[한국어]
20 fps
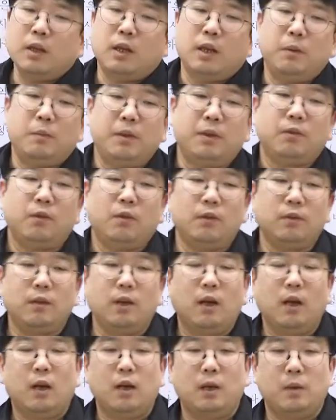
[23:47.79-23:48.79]
이미
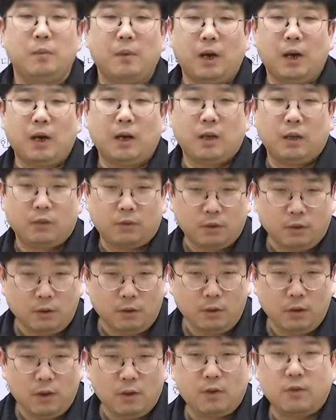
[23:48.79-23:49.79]
성장관리 방안에서
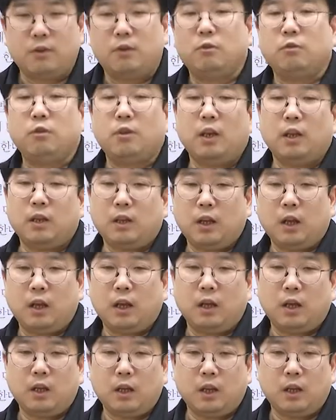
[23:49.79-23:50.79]
지구단위
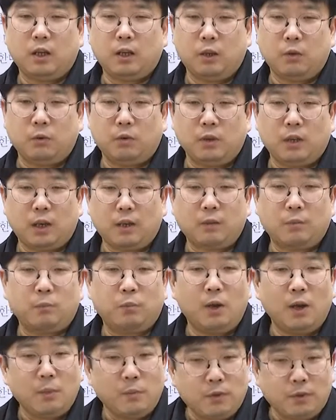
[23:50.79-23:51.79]
계획에 대한 내용을 같이
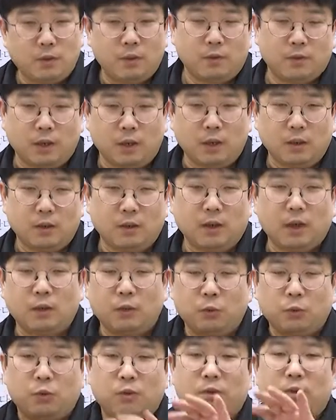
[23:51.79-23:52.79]
포함시켰잖아요. 그러니까
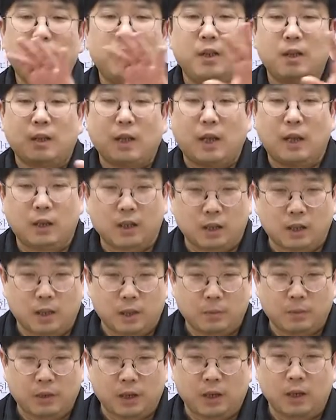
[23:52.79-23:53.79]
심의를 다 했기
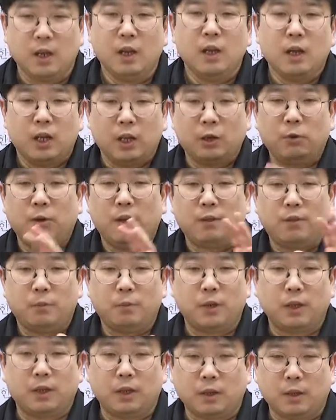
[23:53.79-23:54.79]
때문에 일괄
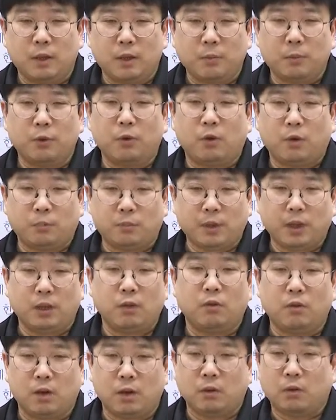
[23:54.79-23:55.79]
심의했기 때문에 할 필요가
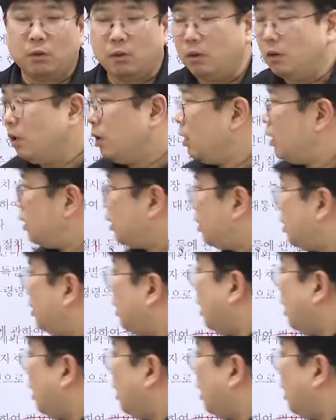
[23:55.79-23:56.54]
없다는 거하고 그